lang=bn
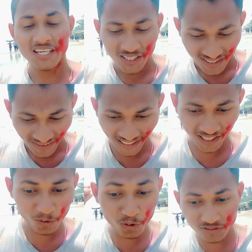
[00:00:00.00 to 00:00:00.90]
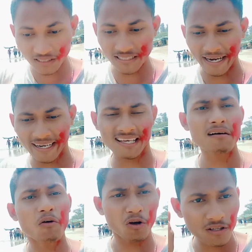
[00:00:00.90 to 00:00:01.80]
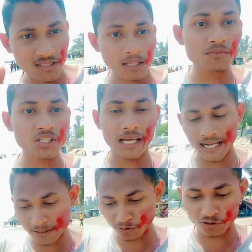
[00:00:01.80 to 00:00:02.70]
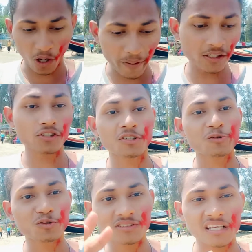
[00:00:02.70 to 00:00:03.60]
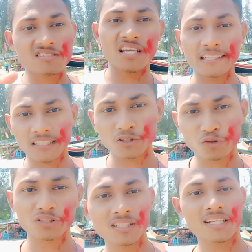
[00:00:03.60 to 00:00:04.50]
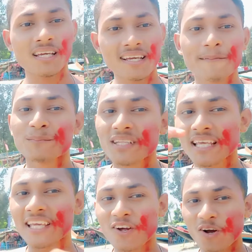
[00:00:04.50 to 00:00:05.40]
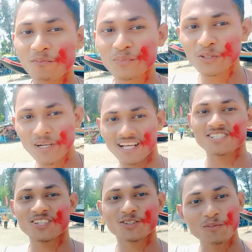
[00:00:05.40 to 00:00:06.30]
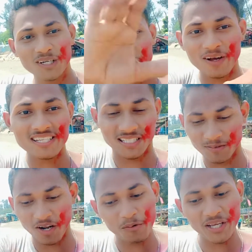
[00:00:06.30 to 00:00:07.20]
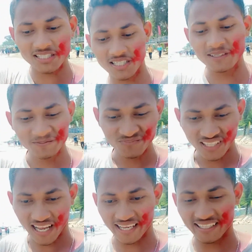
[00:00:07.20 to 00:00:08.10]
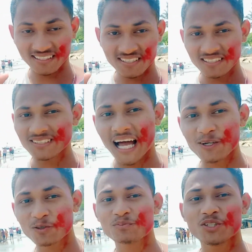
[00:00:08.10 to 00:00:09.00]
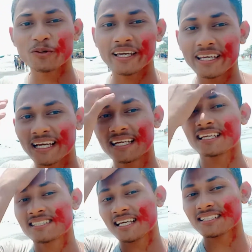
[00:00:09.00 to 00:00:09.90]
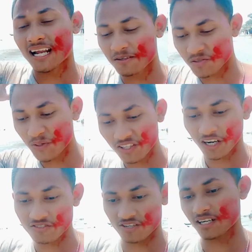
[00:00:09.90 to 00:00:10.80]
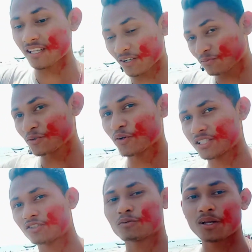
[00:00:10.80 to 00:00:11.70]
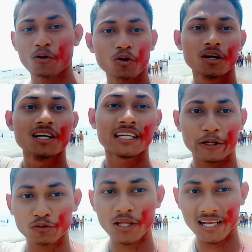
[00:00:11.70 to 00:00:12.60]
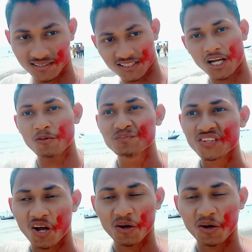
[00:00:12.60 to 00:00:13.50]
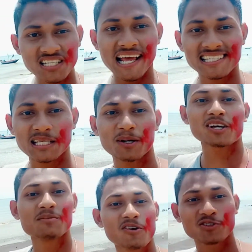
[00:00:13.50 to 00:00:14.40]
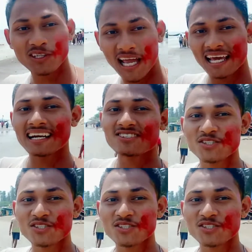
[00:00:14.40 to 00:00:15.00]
মানে ঘুরতে জায়গাটা অসাম জায়গা তো সবাই ওই জন্য ঘুরতে এসছে আজকে ছুটির দিনে এরকম ভিউ নেওয়ার জন্য তোমরাও আসতে পারো অবভিয়াসলি আর দারুণ ভিউ ভাই এখানে এসে টাইম স্পেন্ড করার জন্য একটা দারুণ ভিউ আছে তোমরাও যদি আসতে চাও অবভিয়াসলি আসতে পারো এই মৌসুমি আইল্যান্ড